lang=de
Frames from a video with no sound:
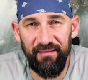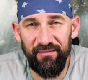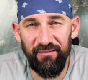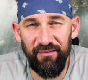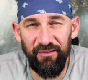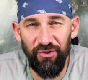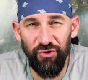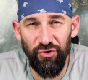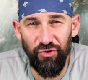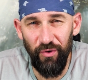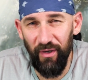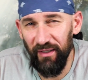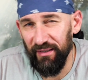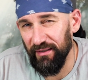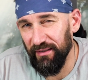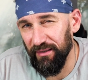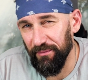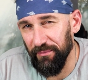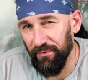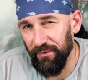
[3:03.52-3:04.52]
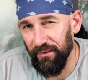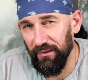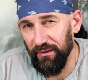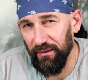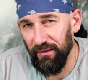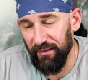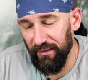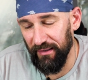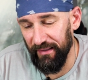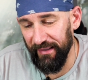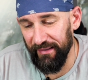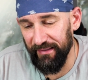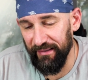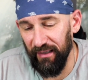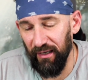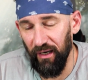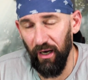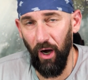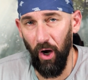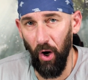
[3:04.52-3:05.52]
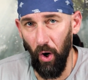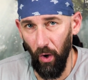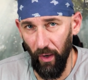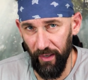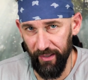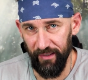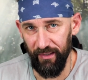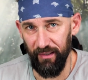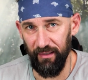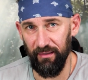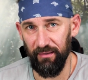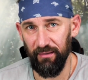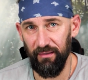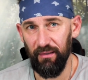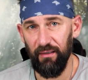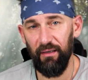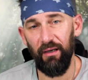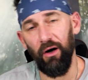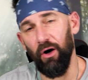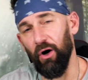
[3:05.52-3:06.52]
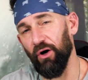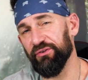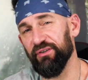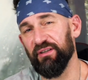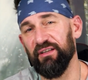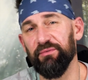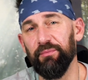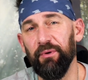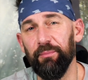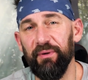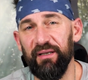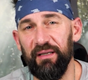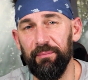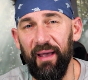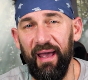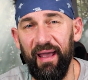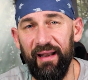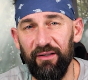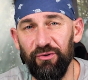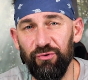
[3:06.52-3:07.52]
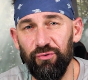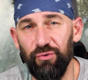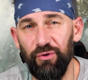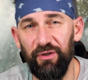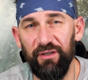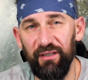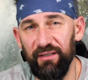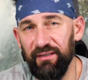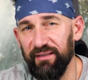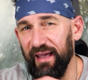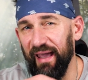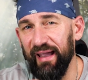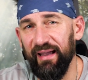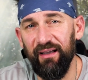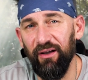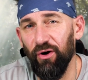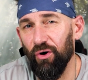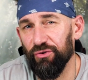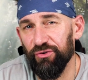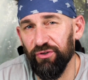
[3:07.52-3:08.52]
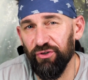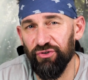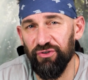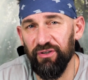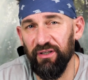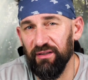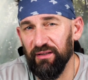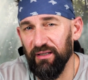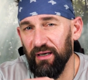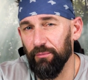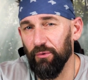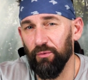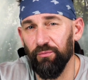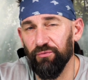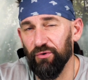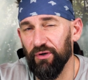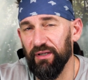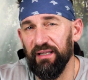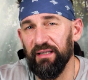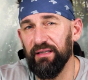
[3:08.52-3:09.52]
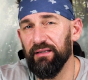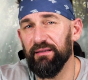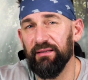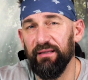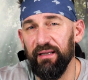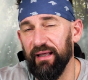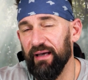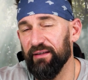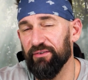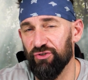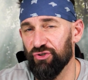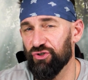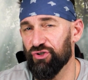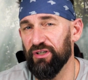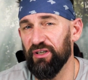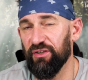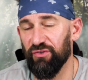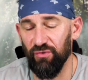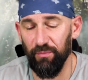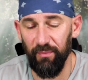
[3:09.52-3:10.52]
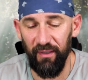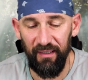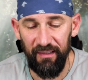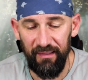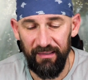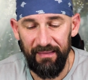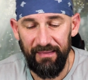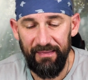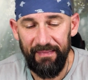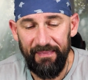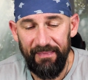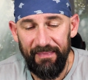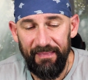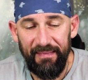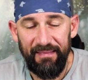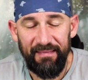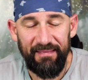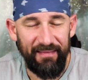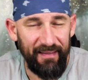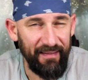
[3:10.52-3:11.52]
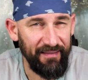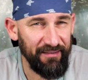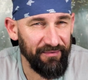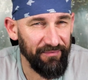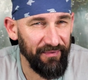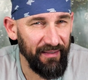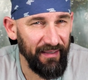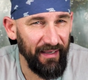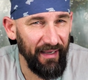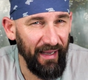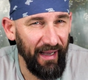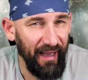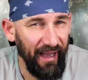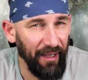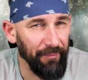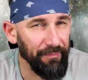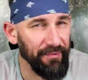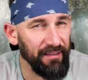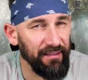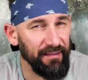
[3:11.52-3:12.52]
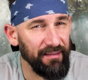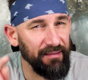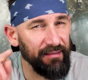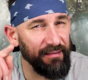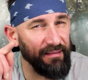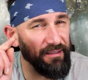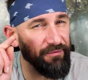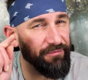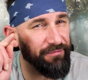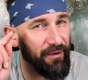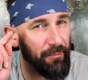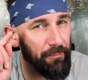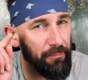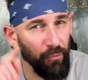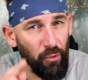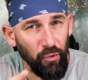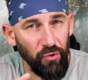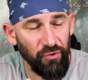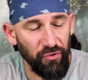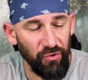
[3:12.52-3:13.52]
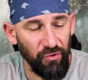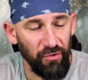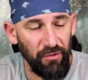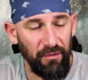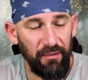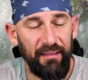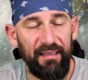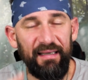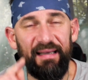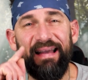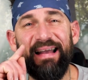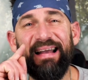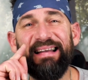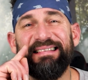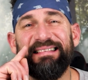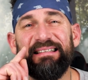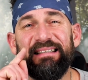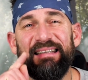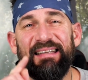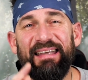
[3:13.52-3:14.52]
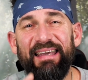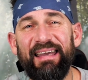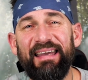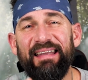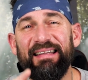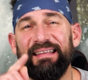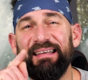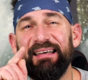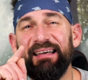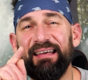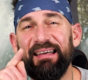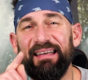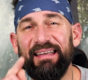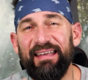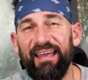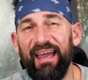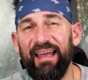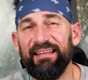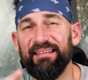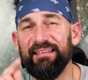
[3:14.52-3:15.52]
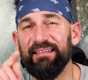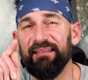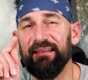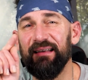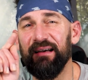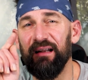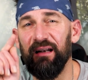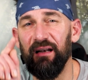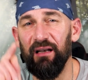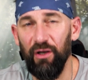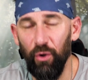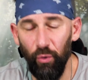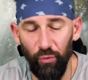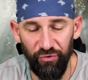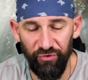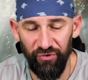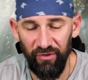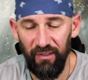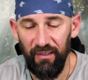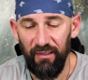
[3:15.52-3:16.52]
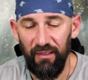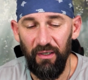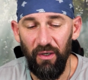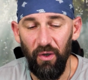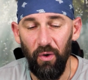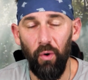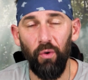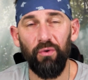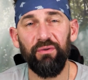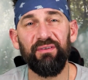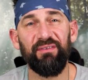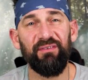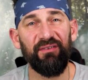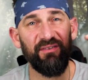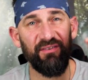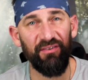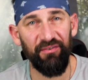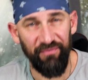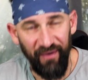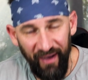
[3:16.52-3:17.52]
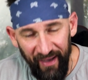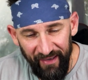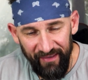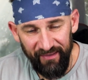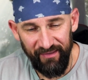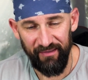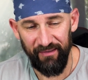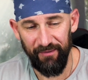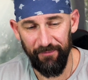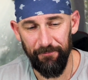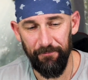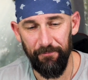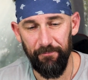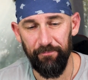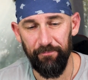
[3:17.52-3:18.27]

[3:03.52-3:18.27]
nichts zerstört an dem Kalender heuer. Außer dass wir bei dem einen Türchen die Ecken ausgeschnitten haben, um von hinten den ersten Stich zu machen. Deswegen habe ich die Vermutung, es geht jetzt los. Und zwar